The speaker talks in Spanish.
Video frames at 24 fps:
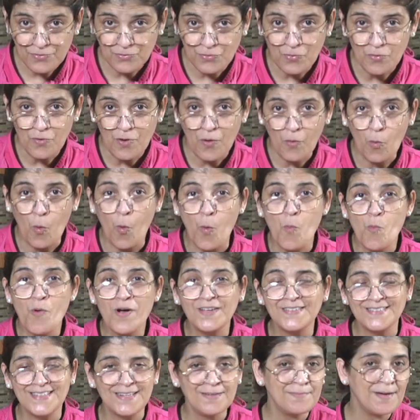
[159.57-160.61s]
son cómo
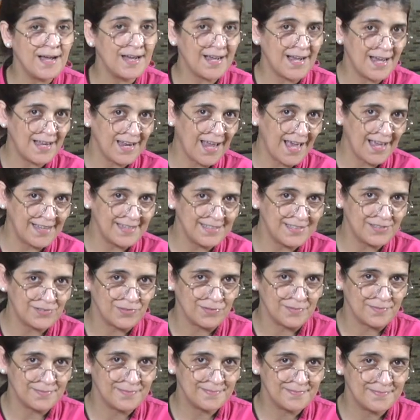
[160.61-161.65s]
hacer bacalaíto.